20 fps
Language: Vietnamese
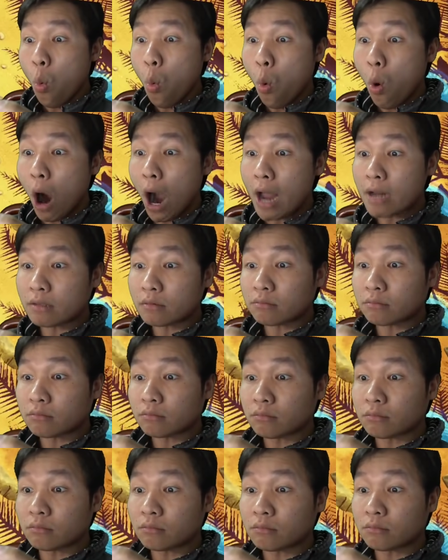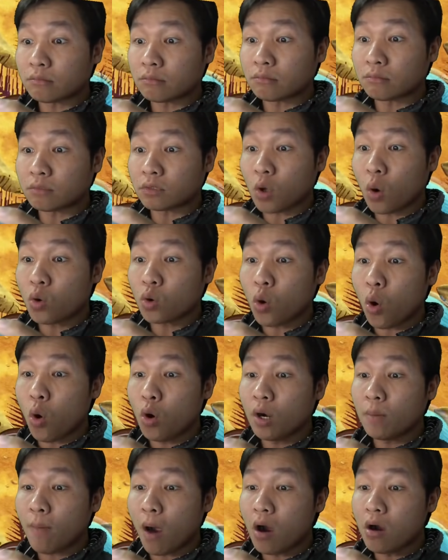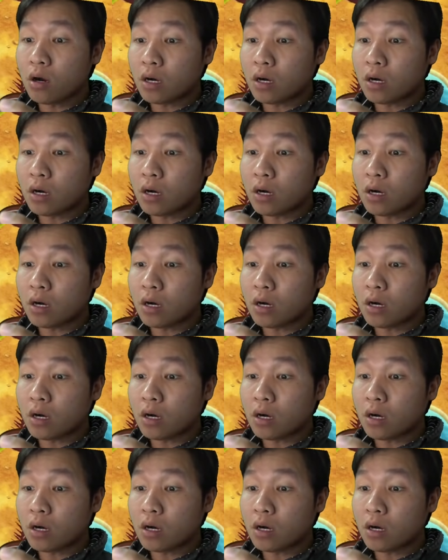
what con cua nó bự